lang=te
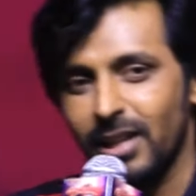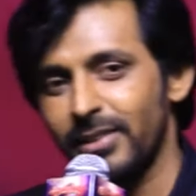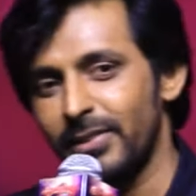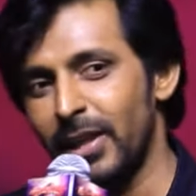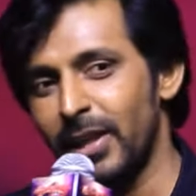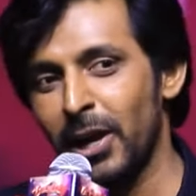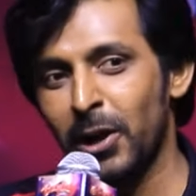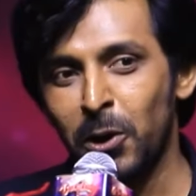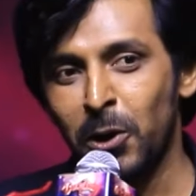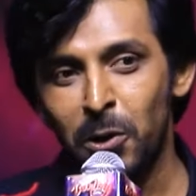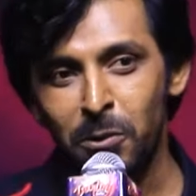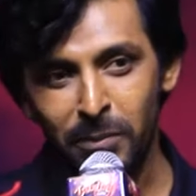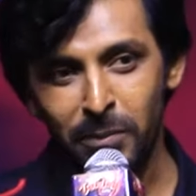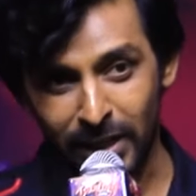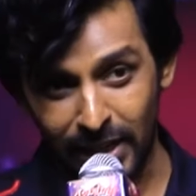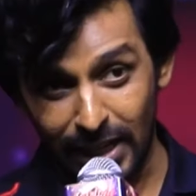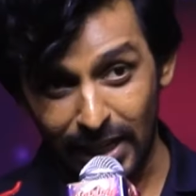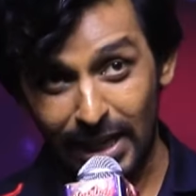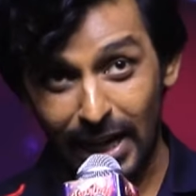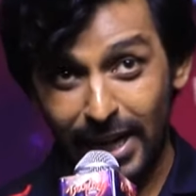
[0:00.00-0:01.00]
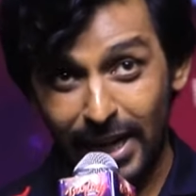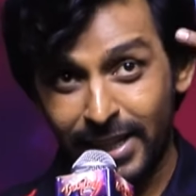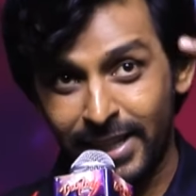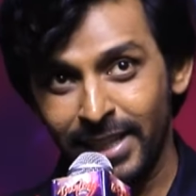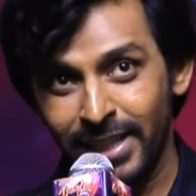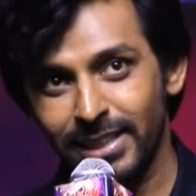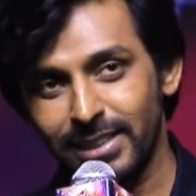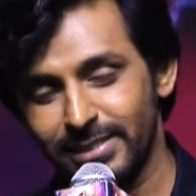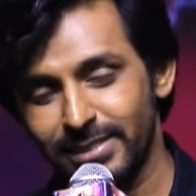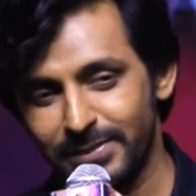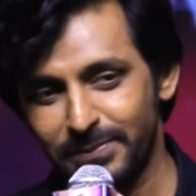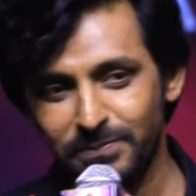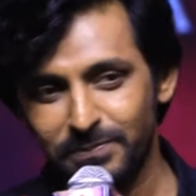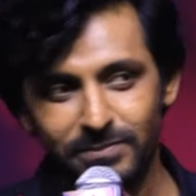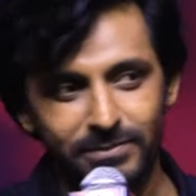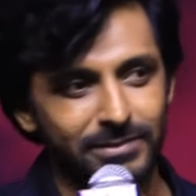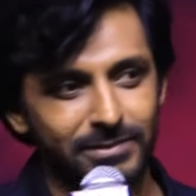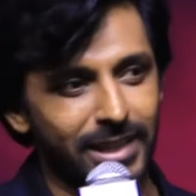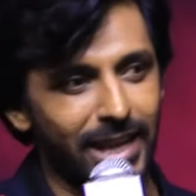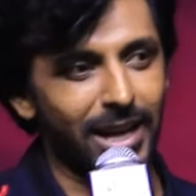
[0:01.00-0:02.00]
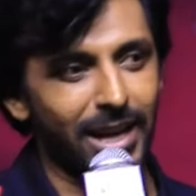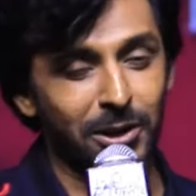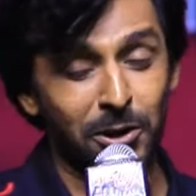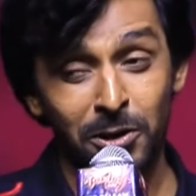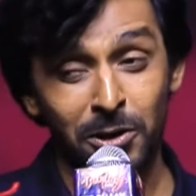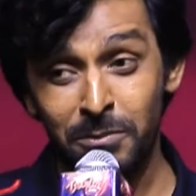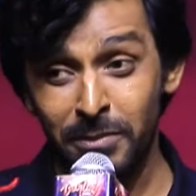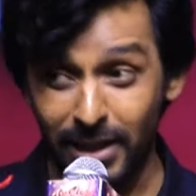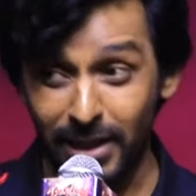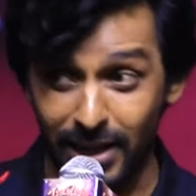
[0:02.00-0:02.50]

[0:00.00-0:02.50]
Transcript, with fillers: దేకో మేరా లైటింగ్ దేకో మేరా